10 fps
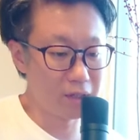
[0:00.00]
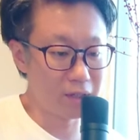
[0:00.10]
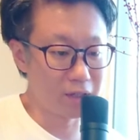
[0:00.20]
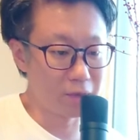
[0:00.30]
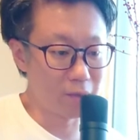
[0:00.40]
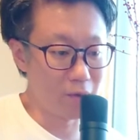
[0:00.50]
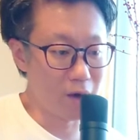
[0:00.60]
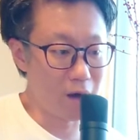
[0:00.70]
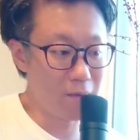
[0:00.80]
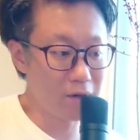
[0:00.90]
えようなんだけど
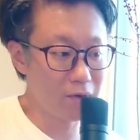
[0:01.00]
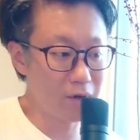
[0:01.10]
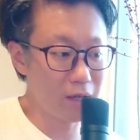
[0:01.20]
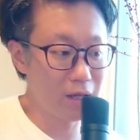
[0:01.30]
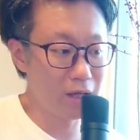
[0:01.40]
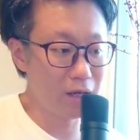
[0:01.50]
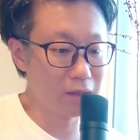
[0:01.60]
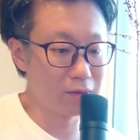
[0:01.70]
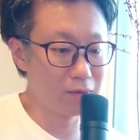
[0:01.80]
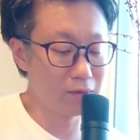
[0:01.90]
も、あまりこれ、あ
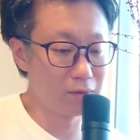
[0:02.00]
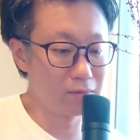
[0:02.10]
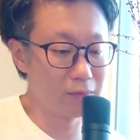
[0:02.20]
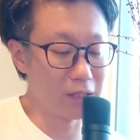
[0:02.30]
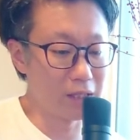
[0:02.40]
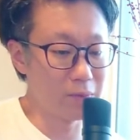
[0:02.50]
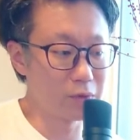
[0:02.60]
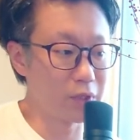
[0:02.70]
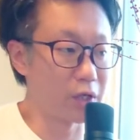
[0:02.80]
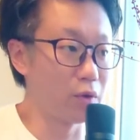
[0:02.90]
の、まあ何でも
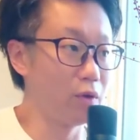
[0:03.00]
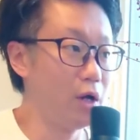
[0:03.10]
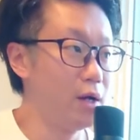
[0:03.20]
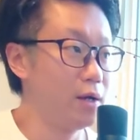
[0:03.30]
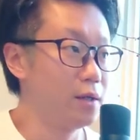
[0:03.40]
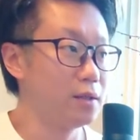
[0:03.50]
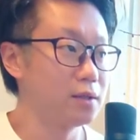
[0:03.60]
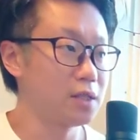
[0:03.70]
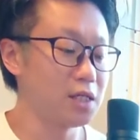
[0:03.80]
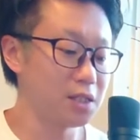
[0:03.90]
そうだけど、
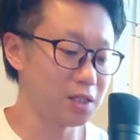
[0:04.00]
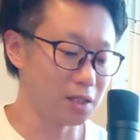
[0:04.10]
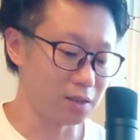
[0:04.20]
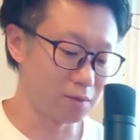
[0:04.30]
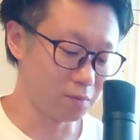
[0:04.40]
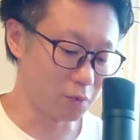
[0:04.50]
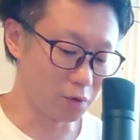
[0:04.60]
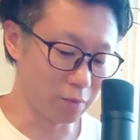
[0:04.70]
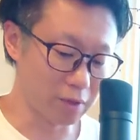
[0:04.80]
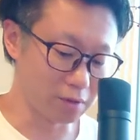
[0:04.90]
他者に
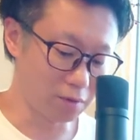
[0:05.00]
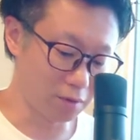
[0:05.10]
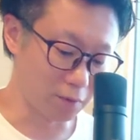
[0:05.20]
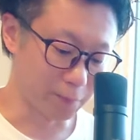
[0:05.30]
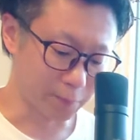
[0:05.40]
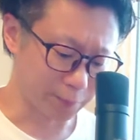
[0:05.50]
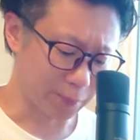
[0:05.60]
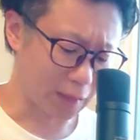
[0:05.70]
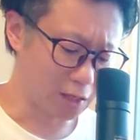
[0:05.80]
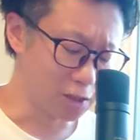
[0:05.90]
求めると
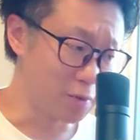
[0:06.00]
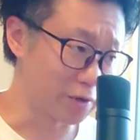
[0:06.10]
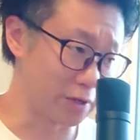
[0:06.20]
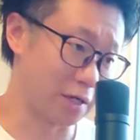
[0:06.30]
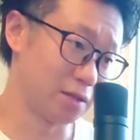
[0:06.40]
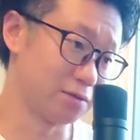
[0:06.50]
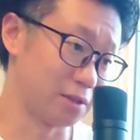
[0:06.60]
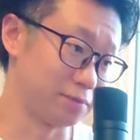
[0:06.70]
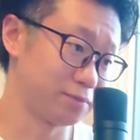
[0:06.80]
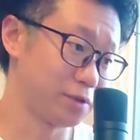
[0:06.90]
うまくいかなく
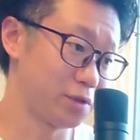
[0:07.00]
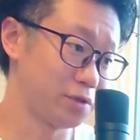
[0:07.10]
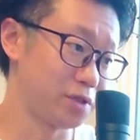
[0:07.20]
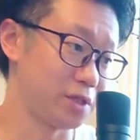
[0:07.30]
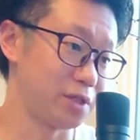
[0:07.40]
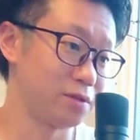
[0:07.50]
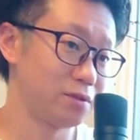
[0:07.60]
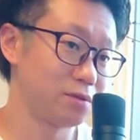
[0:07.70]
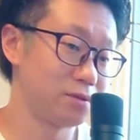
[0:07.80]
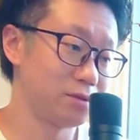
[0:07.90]
なる。要するに、
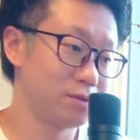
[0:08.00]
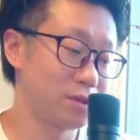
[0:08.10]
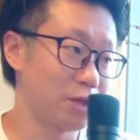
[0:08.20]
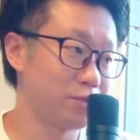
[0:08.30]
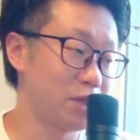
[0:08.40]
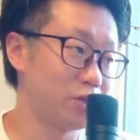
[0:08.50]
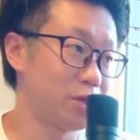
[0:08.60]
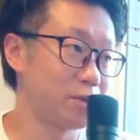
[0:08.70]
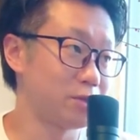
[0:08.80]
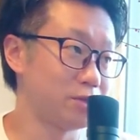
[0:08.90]
た、
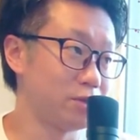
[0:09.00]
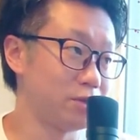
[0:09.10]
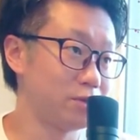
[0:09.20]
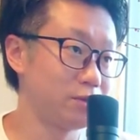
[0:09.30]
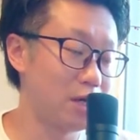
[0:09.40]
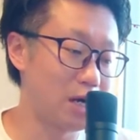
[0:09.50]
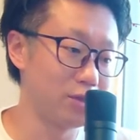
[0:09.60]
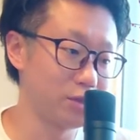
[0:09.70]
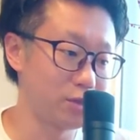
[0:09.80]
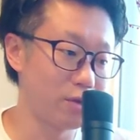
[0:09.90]
例えばその、あ
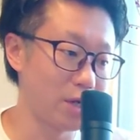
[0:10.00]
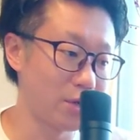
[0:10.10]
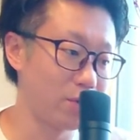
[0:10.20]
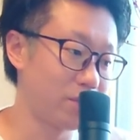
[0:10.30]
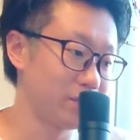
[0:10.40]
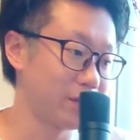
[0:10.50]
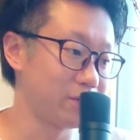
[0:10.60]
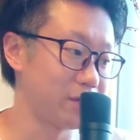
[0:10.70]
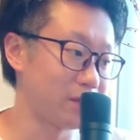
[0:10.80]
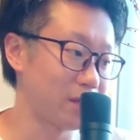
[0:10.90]
の人が喜んで
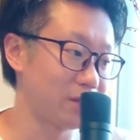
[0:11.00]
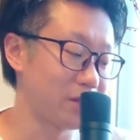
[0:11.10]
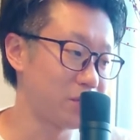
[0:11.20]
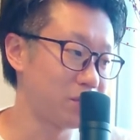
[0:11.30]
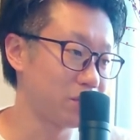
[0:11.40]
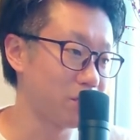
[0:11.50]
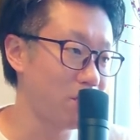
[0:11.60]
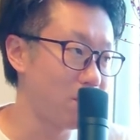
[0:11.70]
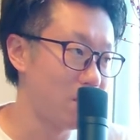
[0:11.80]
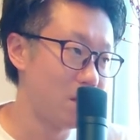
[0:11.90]
くれたっていうこと
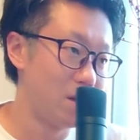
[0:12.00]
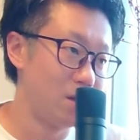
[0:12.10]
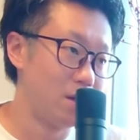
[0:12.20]
を、